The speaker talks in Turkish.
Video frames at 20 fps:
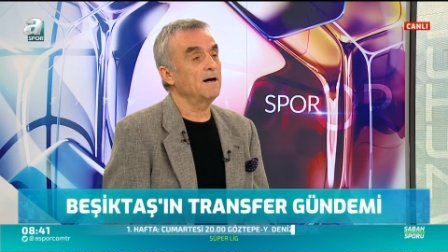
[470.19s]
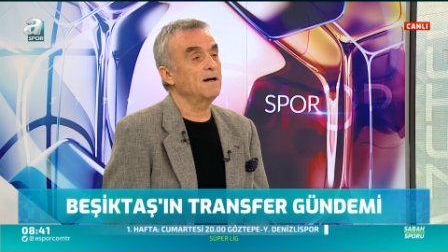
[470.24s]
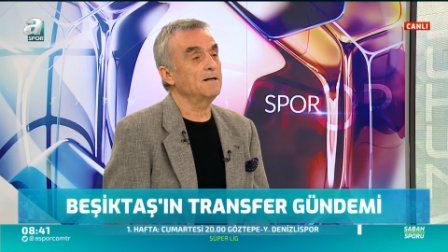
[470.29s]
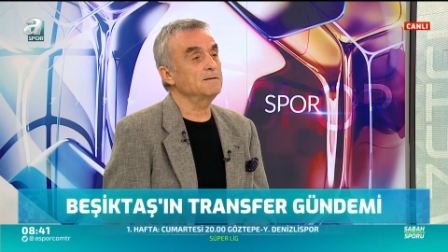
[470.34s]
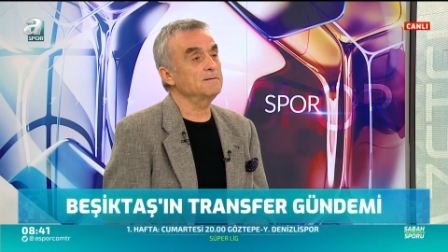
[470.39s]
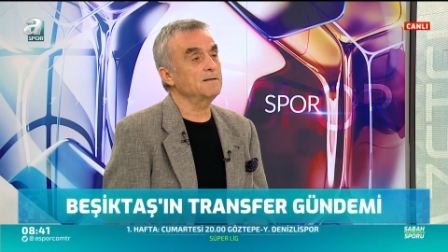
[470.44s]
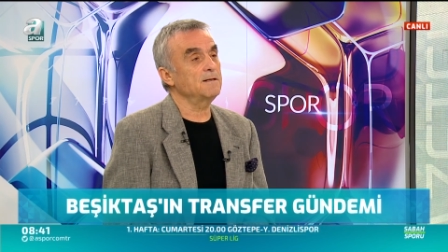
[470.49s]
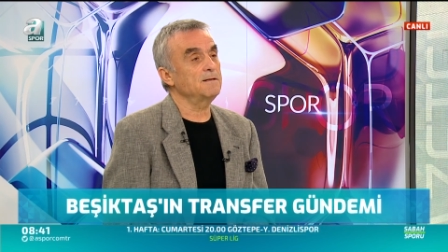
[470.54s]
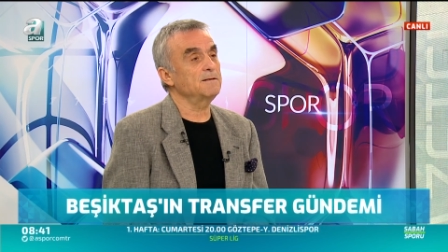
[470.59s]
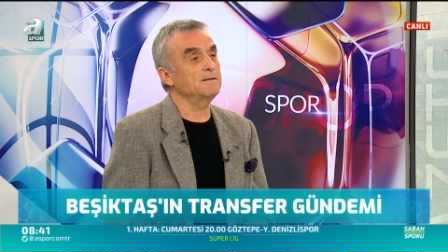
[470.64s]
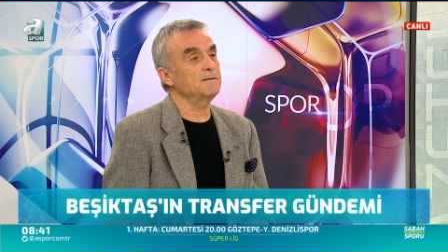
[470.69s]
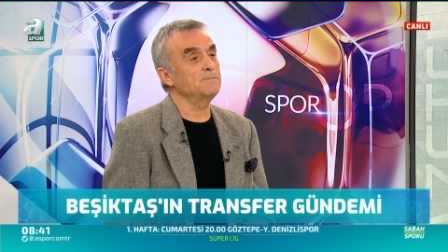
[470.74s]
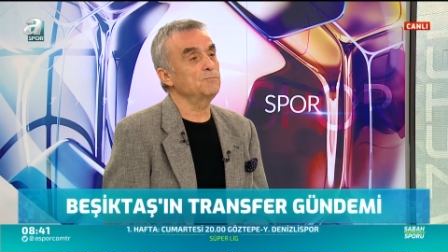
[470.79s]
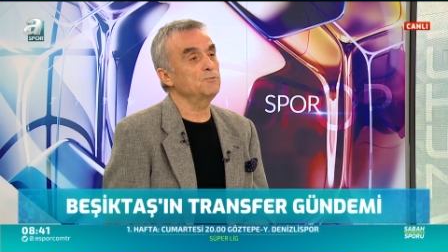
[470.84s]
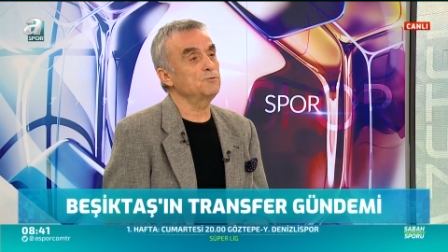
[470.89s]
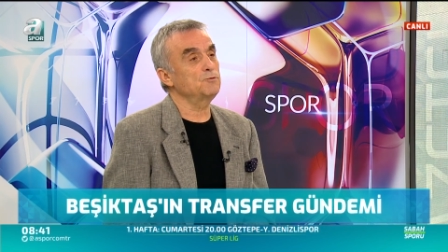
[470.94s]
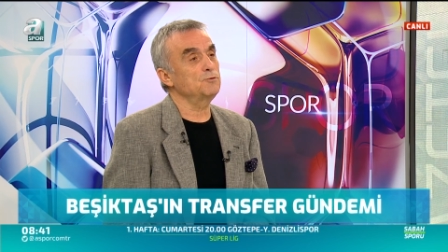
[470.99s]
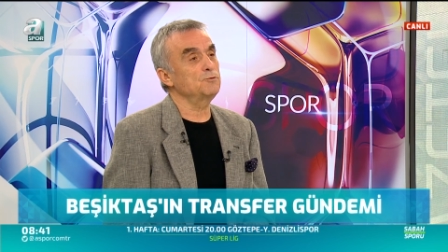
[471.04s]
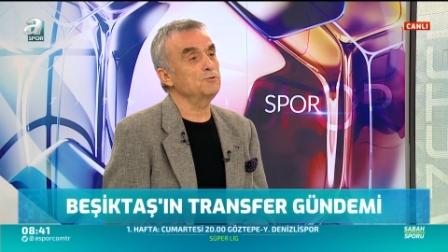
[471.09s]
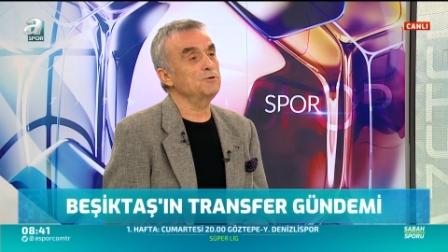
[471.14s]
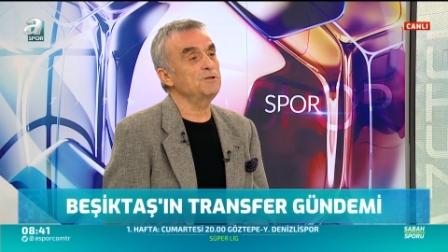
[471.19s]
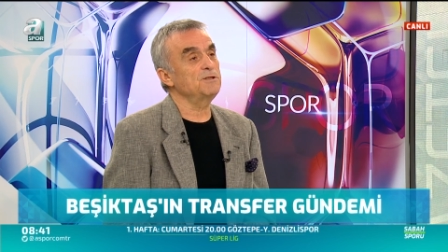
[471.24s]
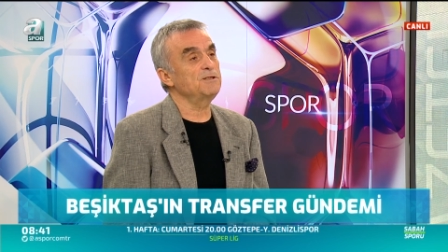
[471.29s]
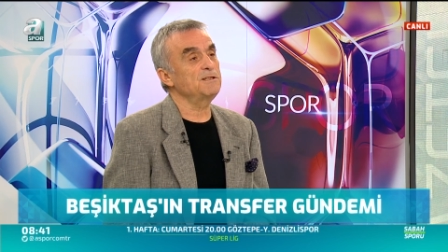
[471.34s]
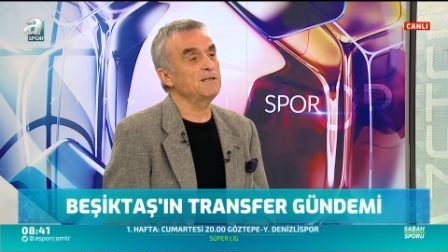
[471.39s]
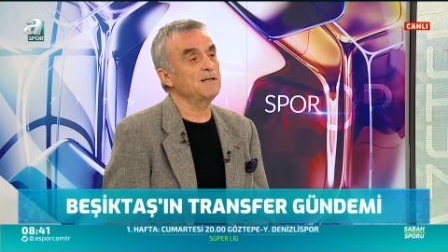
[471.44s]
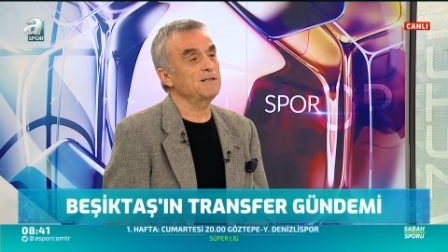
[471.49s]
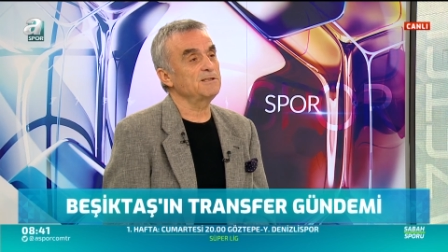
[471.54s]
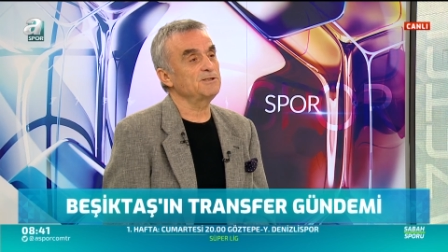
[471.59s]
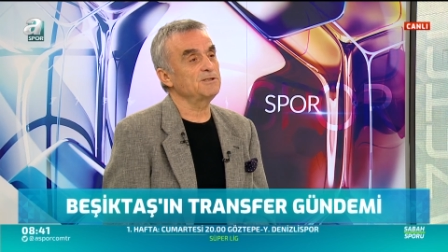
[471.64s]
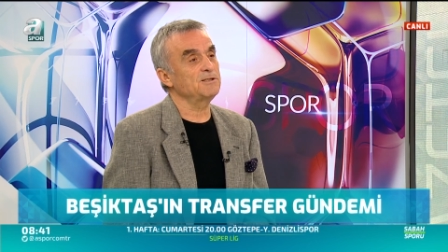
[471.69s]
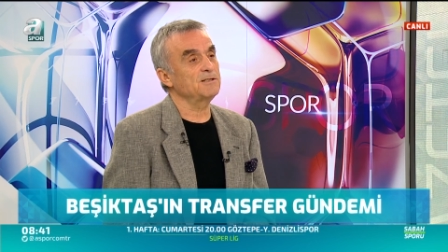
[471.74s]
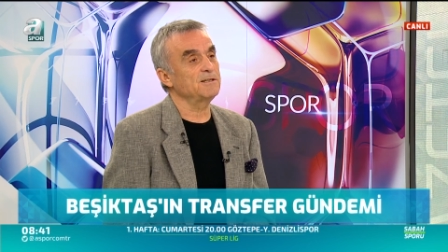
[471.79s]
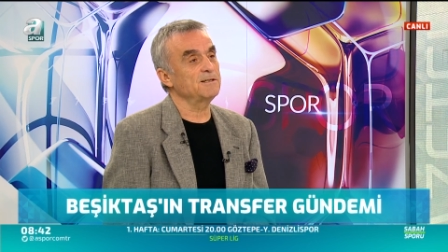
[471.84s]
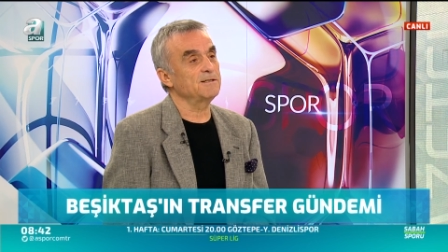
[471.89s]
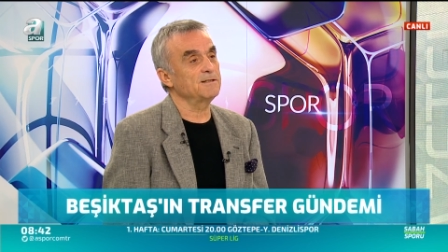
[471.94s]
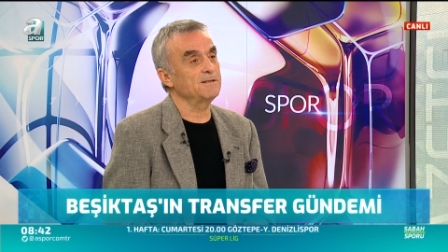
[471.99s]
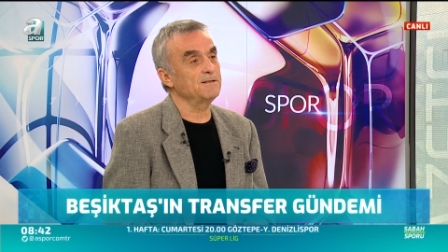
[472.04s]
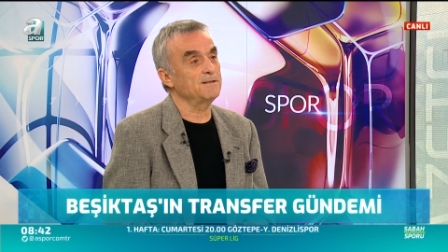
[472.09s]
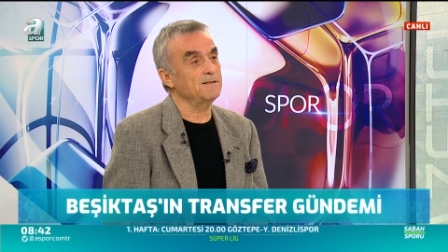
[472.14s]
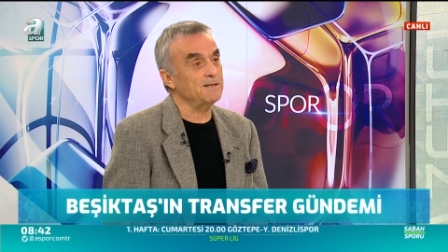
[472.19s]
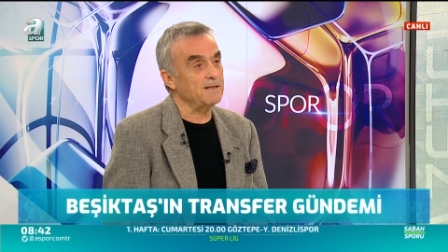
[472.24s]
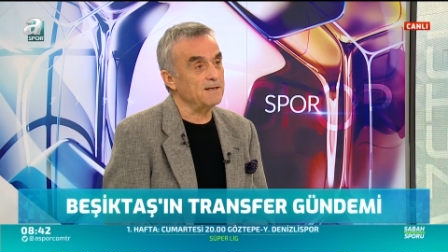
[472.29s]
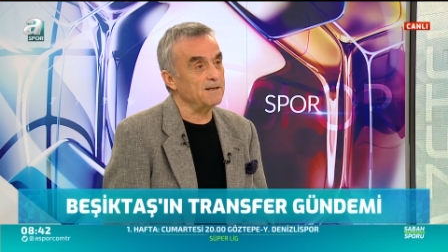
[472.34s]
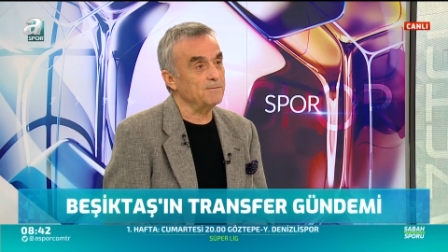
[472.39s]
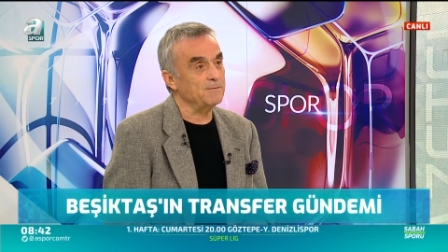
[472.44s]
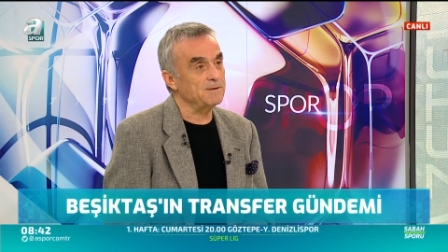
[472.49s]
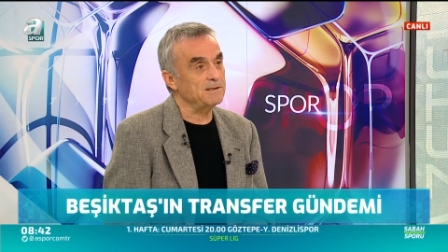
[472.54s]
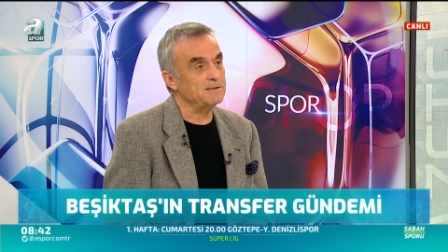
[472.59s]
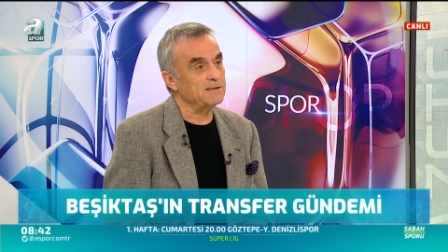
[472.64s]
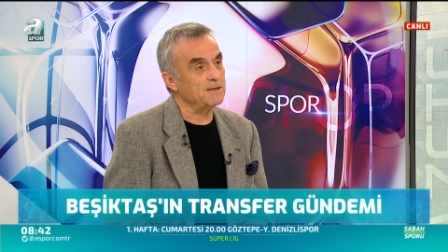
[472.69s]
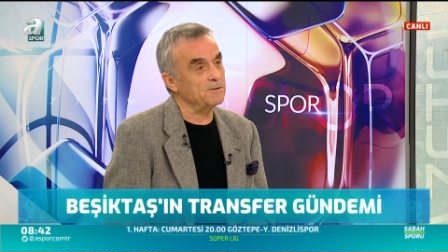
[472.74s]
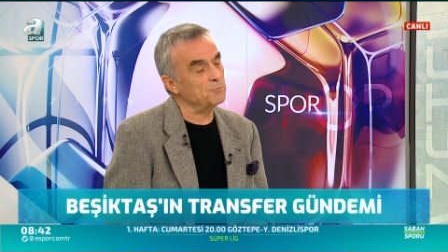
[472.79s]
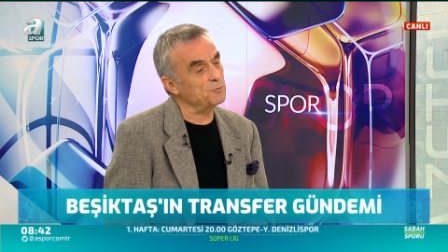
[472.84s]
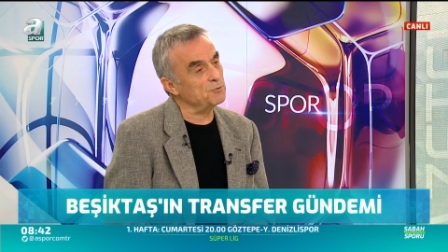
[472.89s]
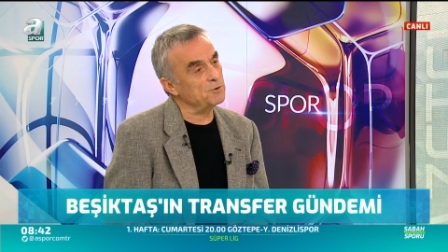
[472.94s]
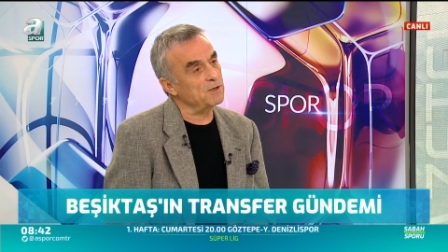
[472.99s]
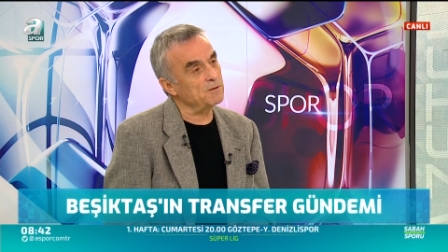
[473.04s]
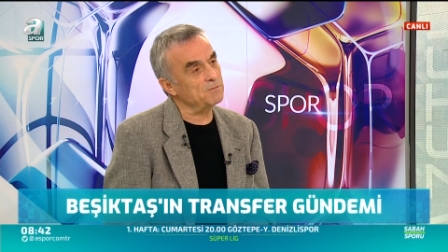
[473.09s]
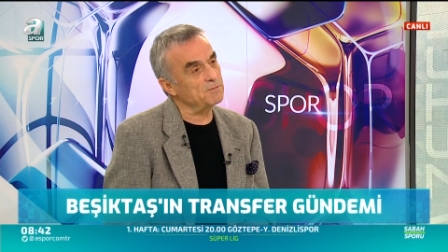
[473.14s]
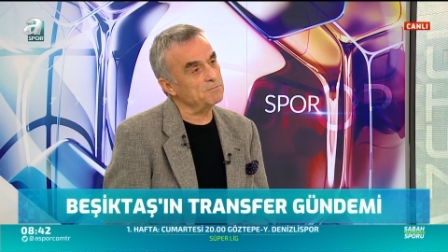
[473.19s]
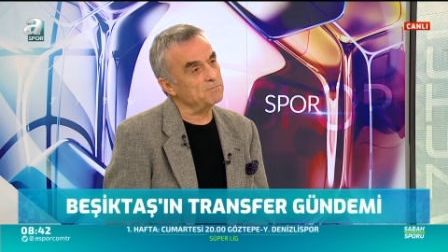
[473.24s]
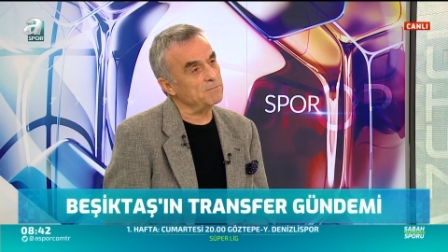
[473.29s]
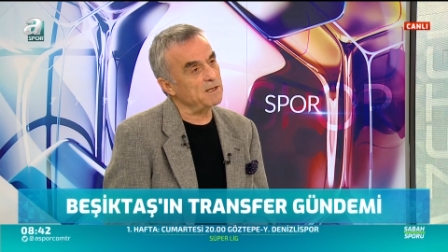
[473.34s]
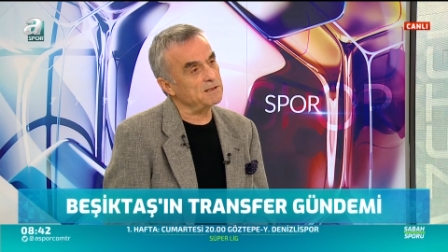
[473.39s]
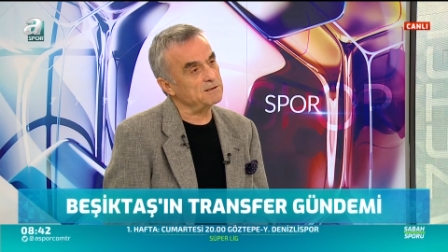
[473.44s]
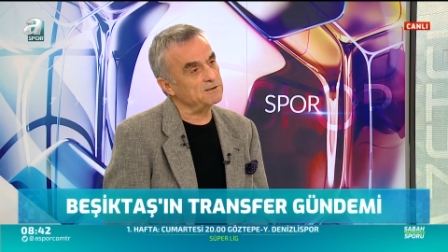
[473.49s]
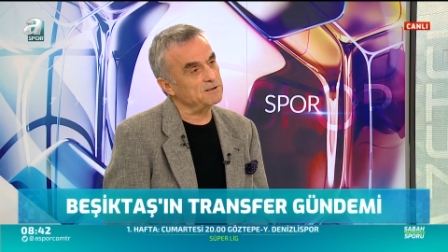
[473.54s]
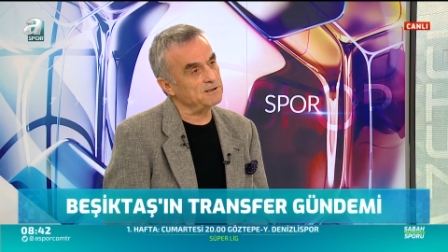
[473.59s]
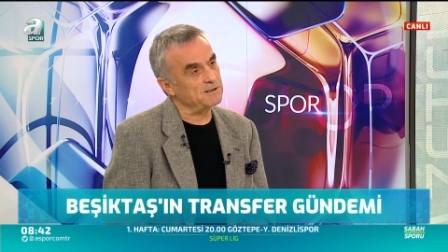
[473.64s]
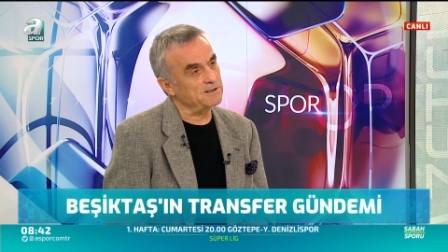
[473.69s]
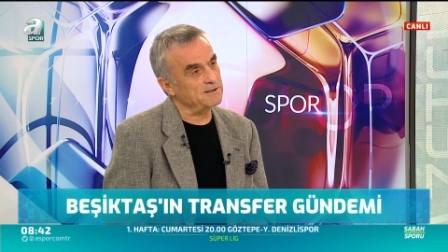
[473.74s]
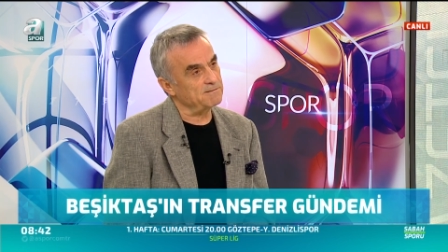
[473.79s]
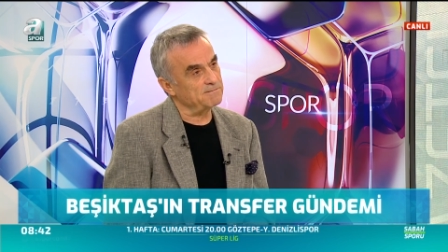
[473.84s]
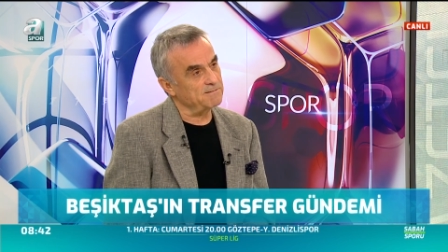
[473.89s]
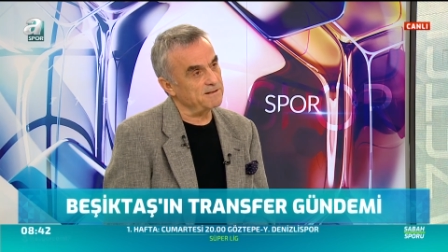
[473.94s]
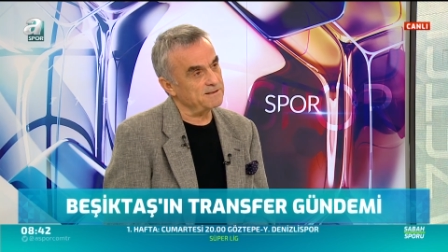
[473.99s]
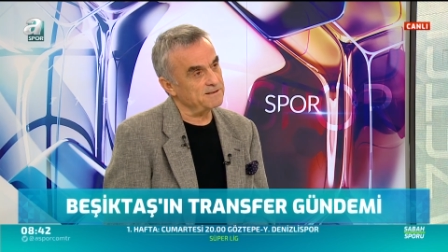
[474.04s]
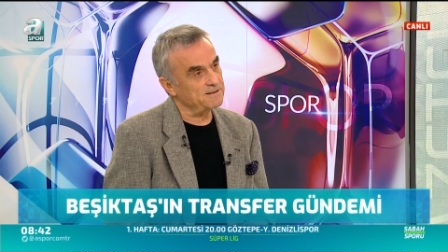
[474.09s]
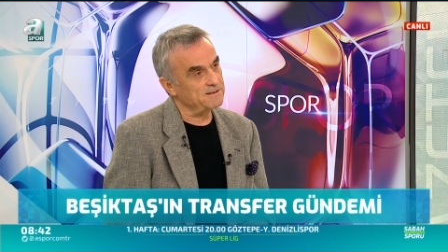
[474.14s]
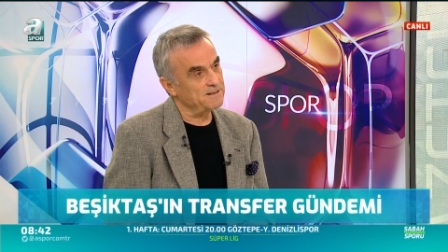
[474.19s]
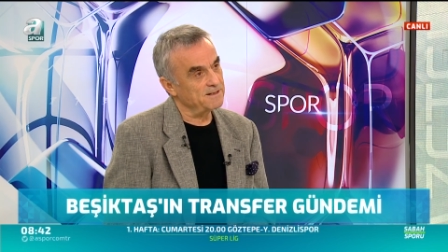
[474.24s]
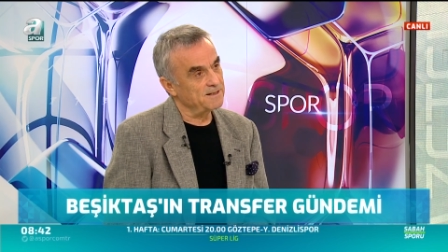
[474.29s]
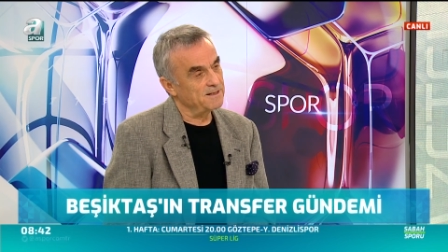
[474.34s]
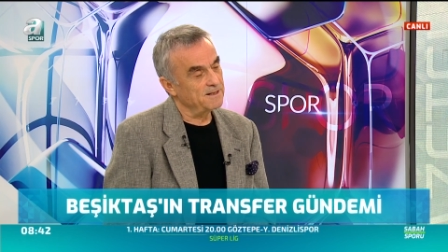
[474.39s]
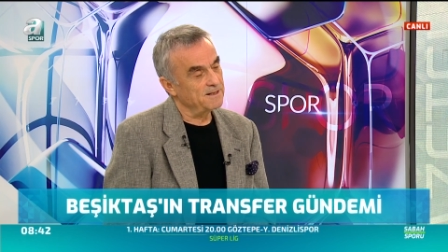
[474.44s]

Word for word: Antalya'nın bütün ihtiyaçlarını giderebilecek Bünyamin Balcıları var.